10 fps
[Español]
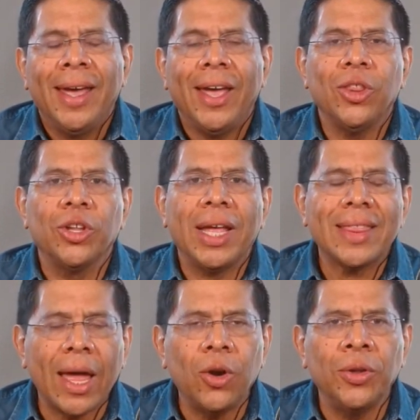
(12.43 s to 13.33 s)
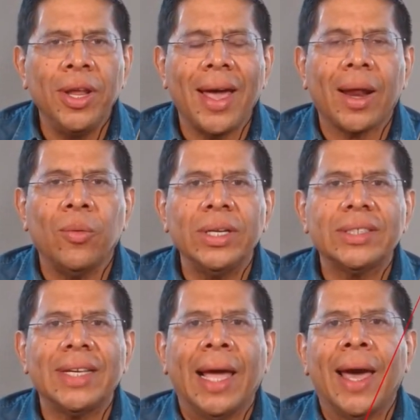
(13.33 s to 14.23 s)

en donde están los nicaragüenses.